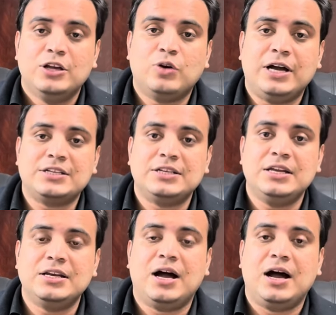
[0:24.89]
तो आज के
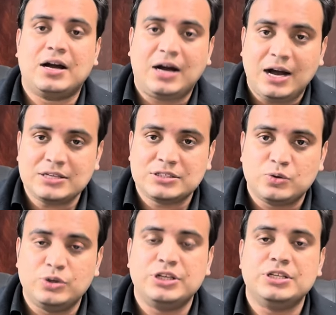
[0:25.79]
दिन का आगाज
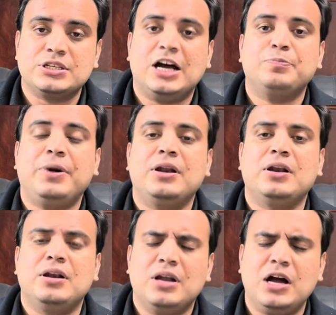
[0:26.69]
उनकी ज़ात पर
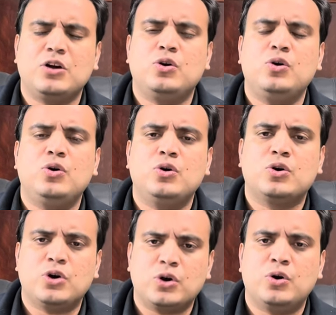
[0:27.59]
लाखों
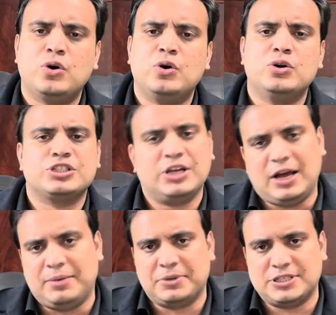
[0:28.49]
करोड़ों
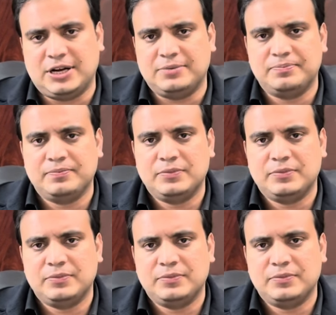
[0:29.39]
सलाम के साथ